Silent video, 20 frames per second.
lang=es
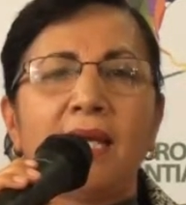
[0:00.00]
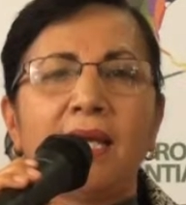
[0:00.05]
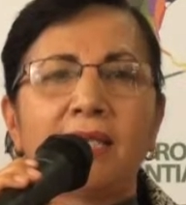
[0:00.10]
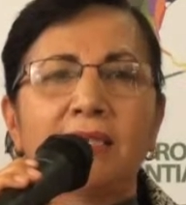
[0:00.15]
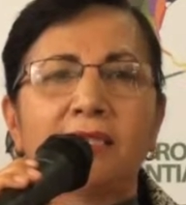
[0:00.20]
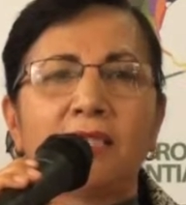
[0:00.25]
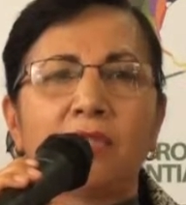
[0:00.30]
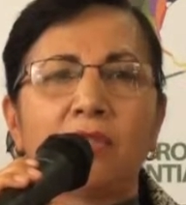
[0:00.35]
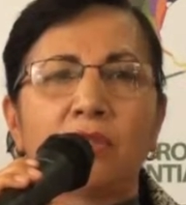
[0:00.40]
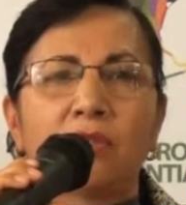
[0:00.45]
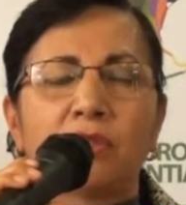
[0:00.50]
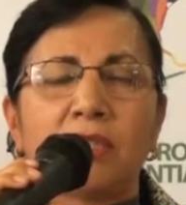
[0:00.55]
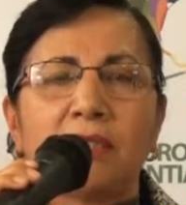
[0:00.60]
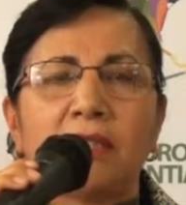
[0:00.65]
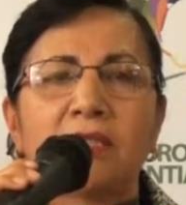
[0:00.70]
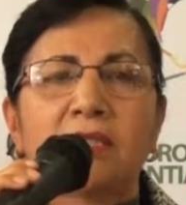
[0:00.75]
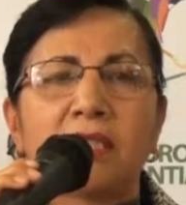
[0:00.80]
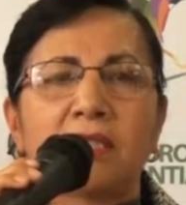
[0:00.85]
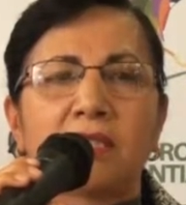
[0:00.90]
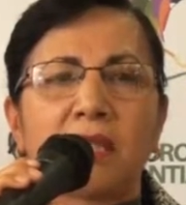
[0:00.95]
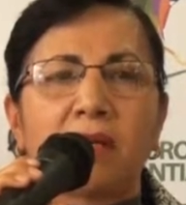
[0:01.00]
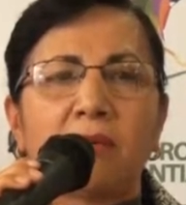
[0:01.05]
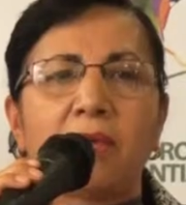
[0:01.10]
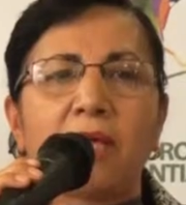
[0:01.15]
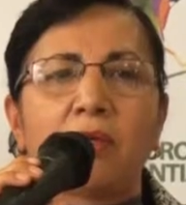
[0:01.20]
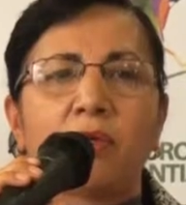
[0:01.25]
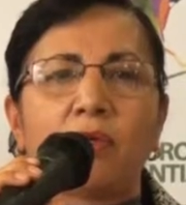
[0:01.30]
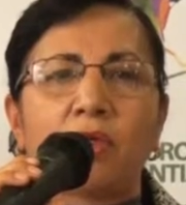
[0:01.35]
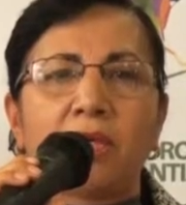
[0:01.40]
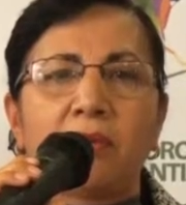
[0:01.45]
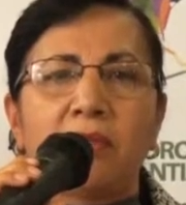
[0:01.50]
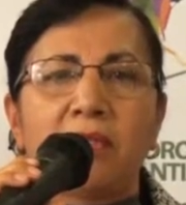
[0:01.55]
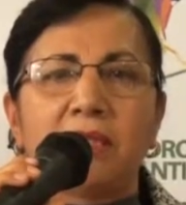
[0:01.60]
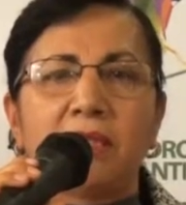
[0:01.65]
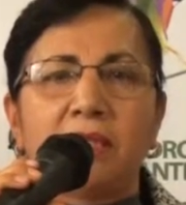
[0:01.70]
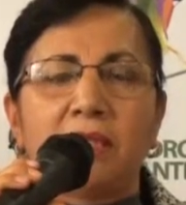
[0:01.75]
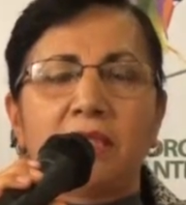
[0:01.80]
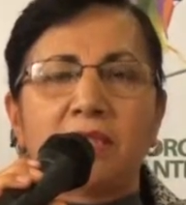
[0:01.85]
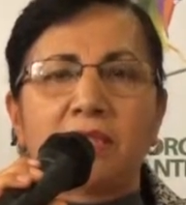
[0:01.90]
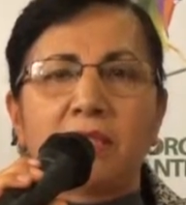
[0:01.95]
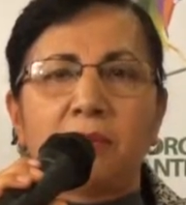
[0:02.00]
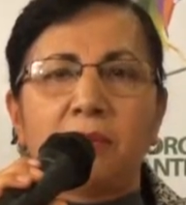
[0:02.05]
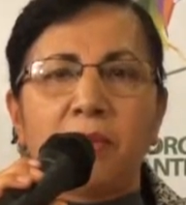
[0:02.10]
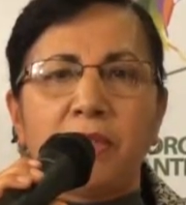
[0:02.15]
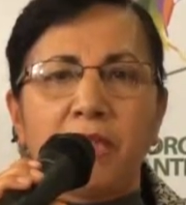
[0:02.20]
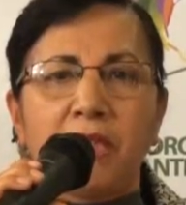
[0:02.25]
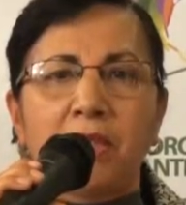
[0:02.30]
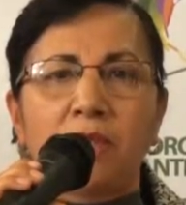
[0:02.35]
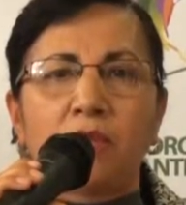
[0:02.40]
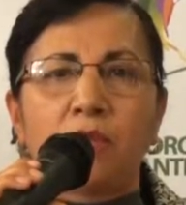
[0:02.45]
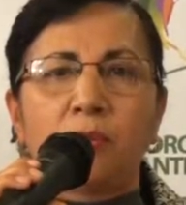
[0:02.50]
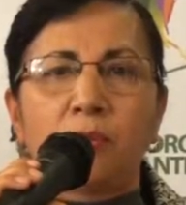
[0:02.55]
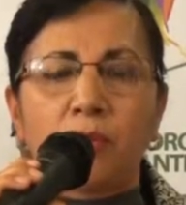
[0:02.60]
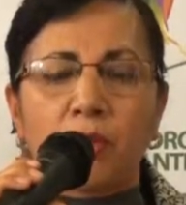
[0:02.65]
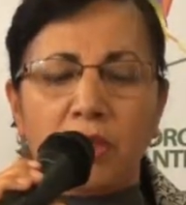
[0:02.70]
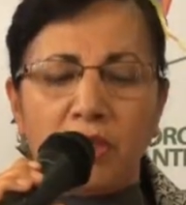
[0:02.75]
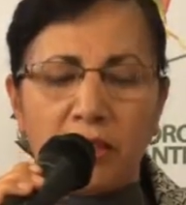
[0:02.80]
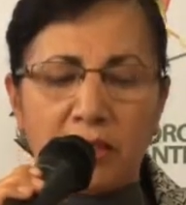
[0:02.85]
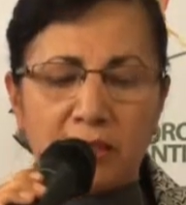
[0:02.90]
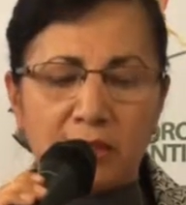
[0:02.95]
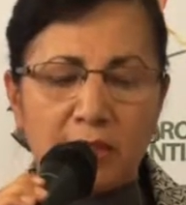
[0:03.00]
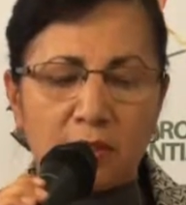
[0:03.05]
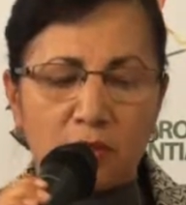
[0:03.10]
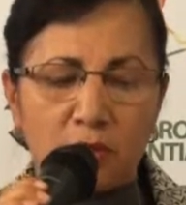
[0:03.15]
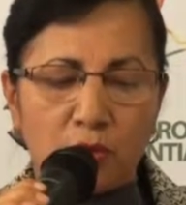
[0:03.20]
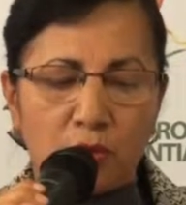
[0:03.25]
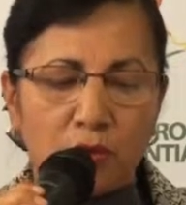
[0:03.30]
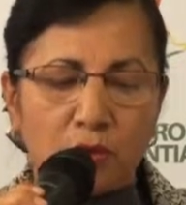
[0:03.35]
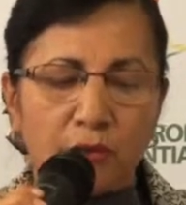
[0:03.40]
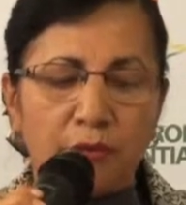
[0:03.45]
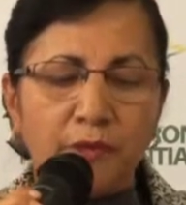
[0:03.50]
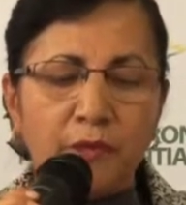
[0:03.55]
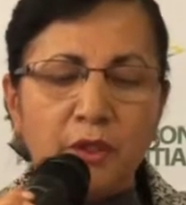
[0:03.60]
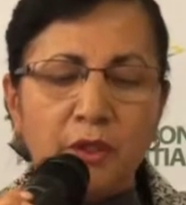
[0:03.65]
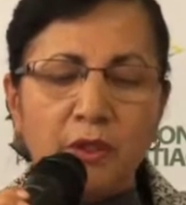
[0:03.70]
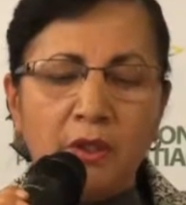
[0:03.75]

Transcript: éxitos en ese trabajo que vienen desempeñando por el desarrollo.